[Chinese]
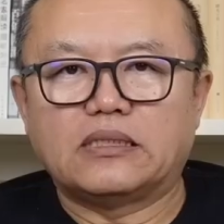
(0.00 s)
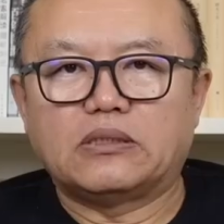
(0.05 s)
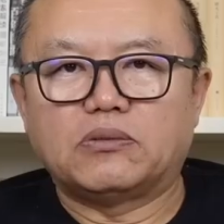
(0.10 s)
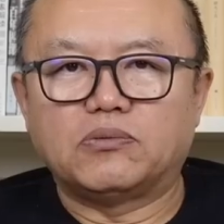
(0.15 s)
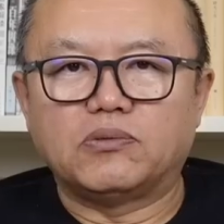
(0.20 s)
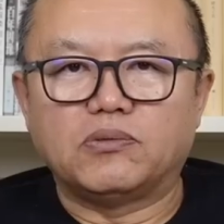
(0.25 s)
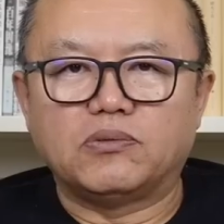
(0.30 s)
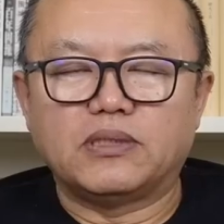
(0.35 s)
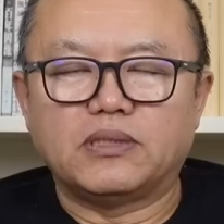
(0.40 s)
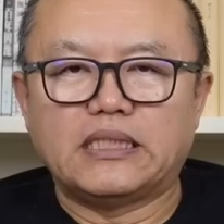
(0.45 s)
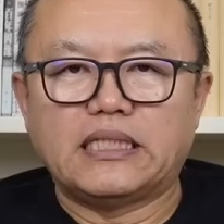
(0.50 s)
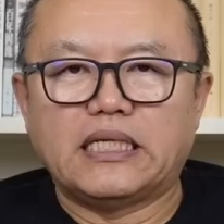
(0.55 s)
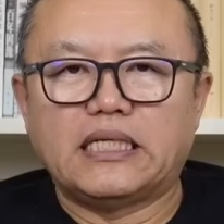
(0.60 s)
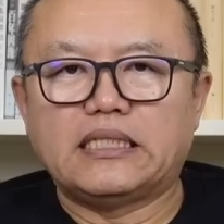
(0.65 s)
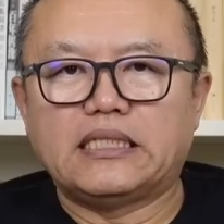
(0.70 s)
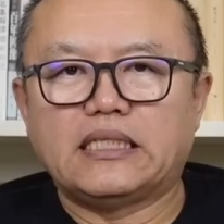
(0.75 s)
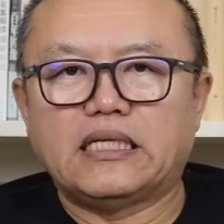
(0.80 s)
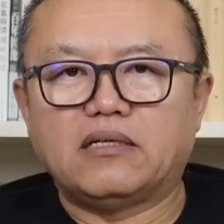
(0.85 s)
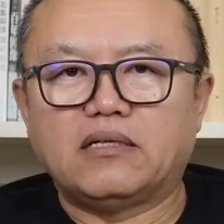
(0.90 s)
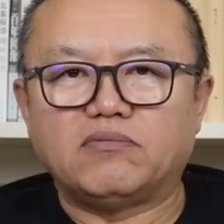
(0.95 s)
中共的眼
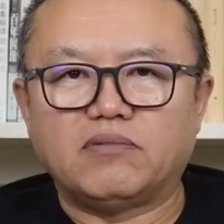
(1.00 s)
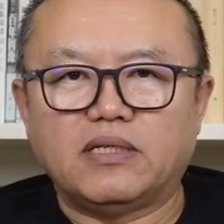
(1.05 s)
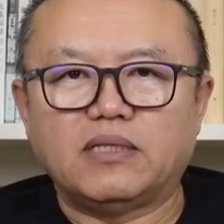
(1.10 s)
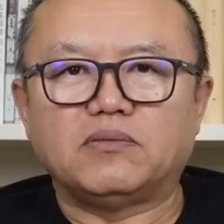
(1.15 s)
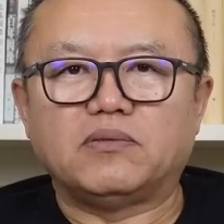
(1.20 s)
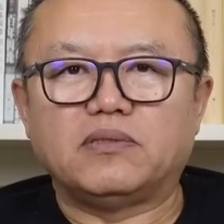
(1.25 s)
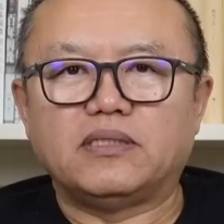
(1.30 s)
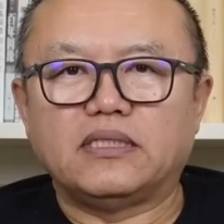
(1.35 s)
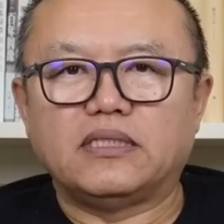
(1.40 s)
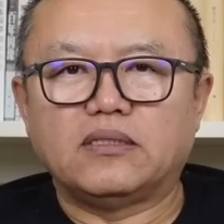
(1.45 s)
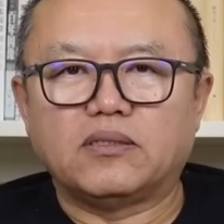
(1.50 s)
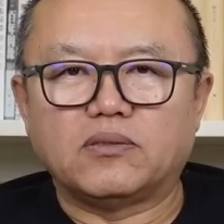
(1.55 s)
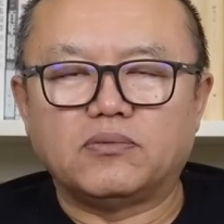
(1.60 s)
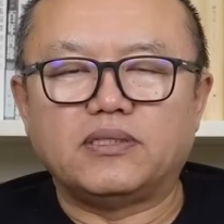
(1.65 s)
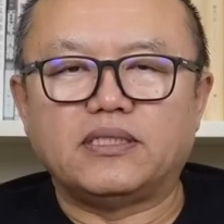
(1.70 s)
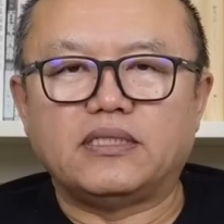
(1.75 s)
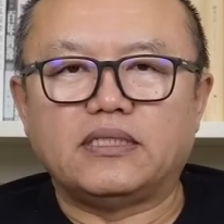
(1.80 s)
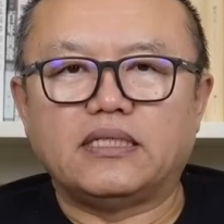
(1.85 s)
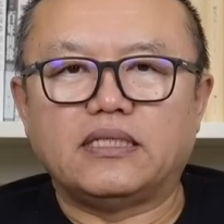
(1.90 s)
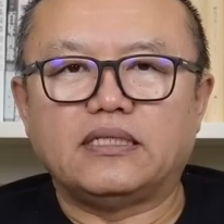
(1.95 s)
里啊，外国人都
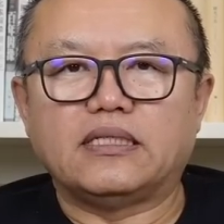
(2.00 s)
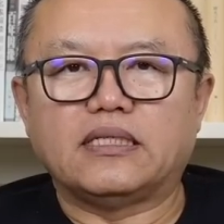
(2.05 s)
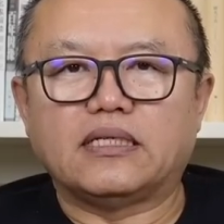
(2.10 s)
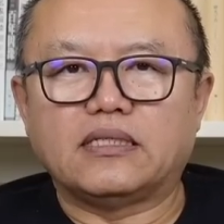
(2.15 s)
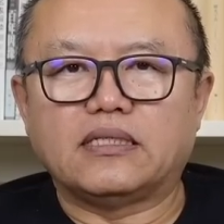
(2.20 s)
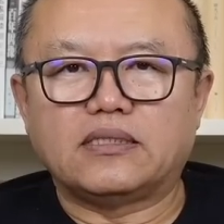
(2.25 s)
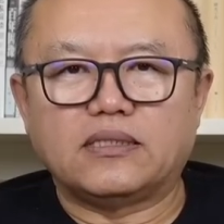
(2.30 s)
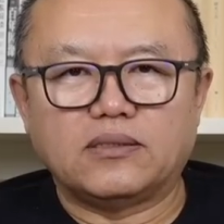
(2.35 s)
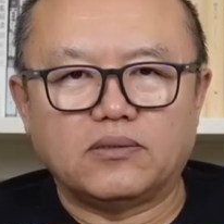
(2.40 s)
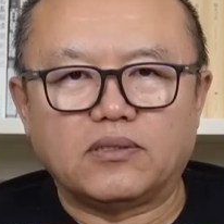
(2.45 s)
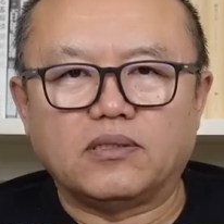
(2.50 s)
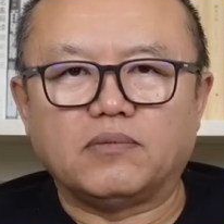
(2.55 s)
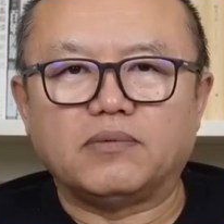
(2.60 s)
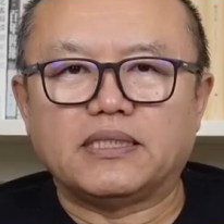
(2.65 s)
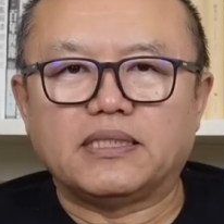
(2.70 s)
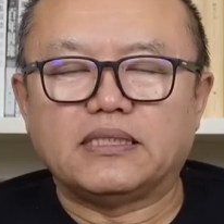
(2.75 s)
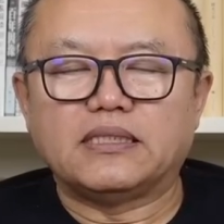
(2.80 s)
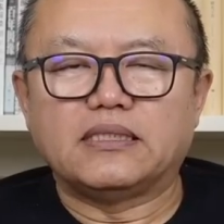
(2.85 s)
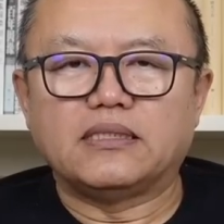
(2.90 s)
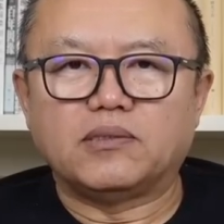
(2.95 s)
是人啊，只有老
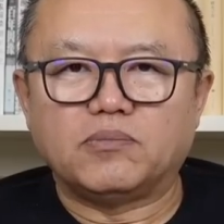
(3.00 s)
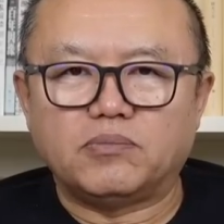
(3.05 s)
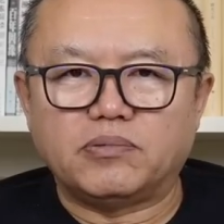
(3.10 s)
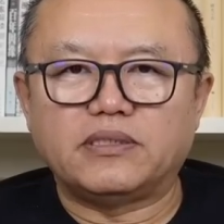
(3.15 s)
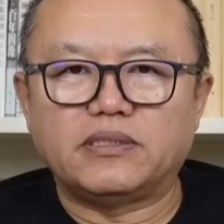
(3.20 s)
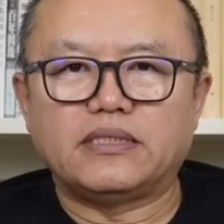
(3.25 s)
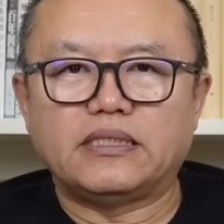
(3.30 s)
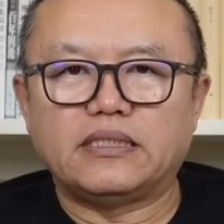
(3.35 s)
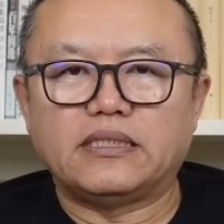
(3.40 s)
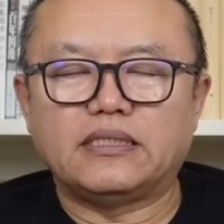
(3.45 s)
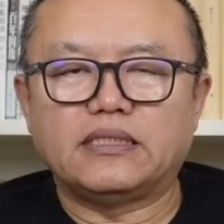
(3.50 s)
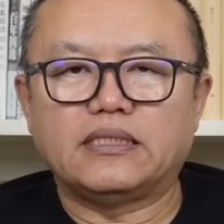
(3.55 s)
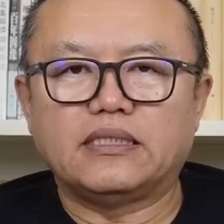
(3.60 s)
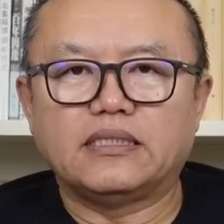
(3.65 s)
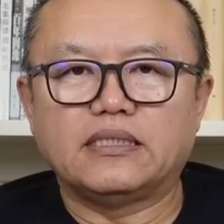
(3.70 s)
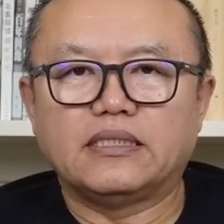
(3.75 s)
百姓不是人。